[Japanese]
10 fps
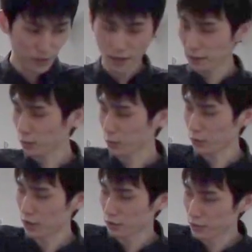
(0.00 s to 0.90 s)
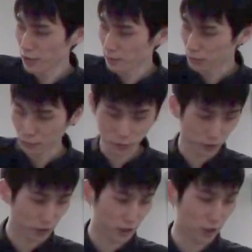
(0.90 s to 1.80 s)
異なるので、それ
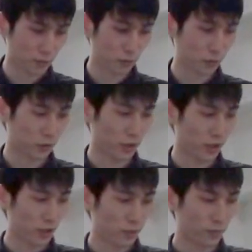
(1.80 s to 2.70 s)
ぞれ違うものとして